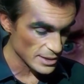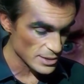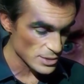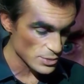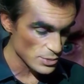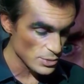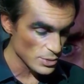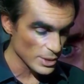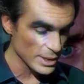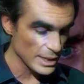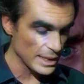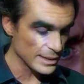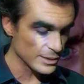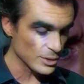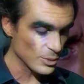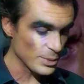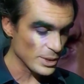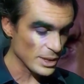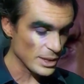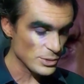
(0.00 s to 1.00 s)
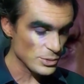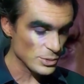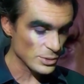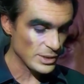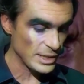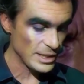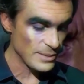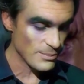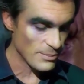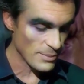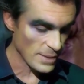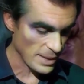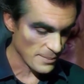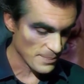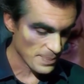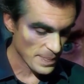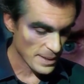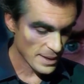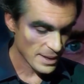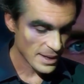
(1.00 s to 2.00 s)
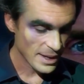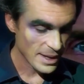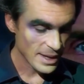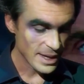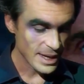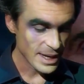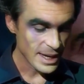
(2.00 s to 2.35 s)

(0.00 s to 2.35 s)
der den Geschmack maßgeblich beeinflusst.